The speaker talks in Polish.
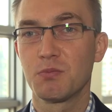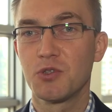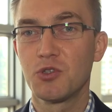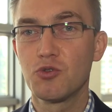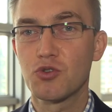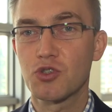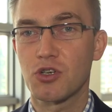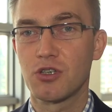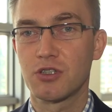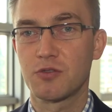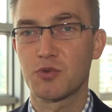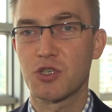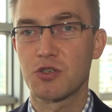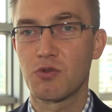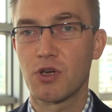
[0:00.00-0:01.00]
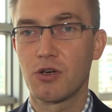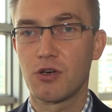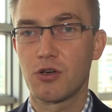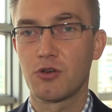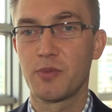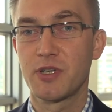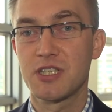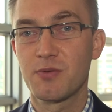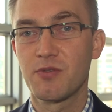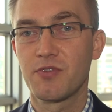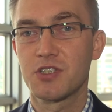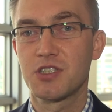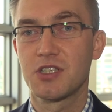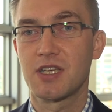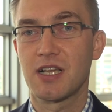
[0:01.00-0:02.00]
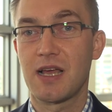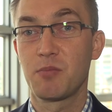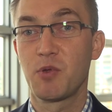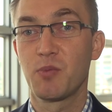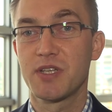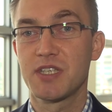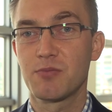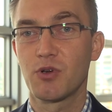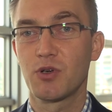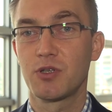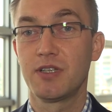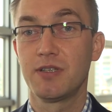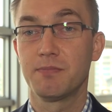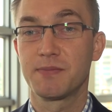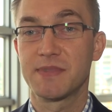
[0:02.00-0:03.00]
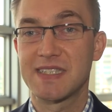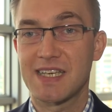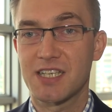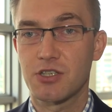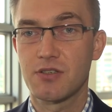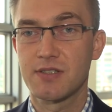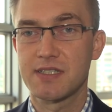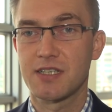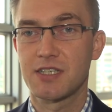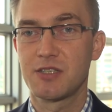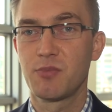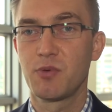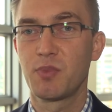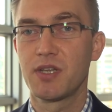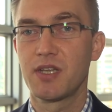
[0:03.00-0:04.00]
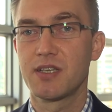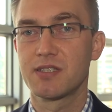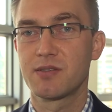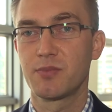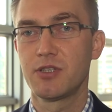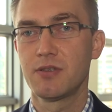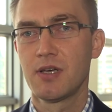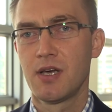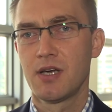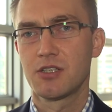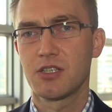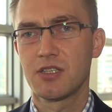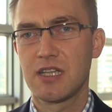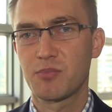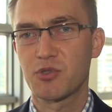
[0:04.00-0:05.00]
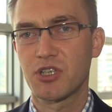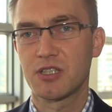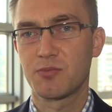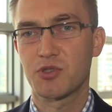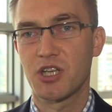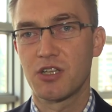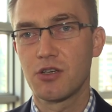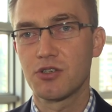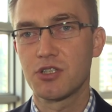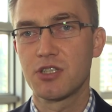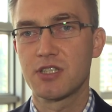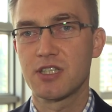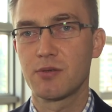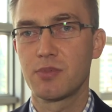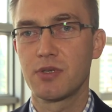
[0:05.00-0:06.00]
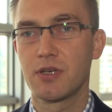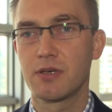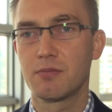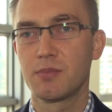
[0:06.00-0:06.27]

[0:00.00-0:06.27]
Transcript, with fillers: już od przyszłego roku będziemy właścicielami, będziemy mogli zarządzać zarządzać tymi pieniędzmi, czyli na przykład przenosić sobie